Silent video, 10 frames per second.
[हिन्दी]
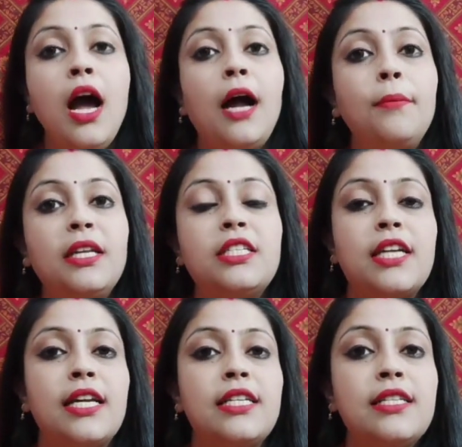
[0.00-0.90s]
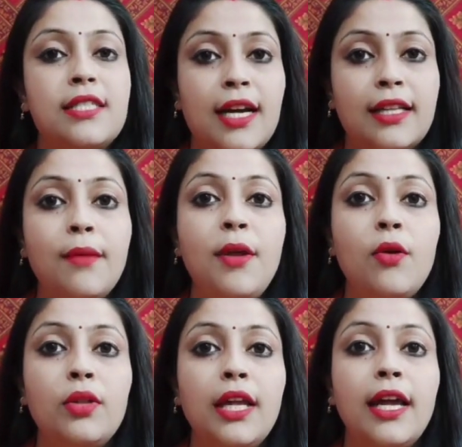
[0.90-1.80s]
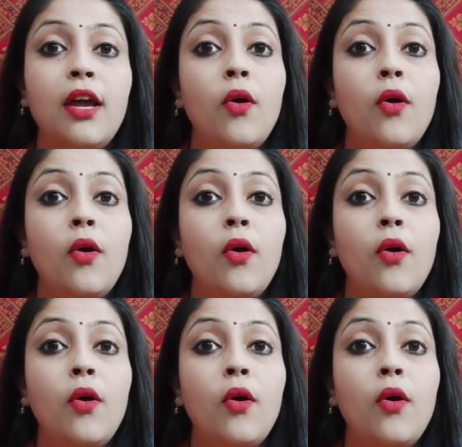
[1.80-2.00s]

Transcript: अब डिस्चार्जेस ज़्यादा भी होते हैं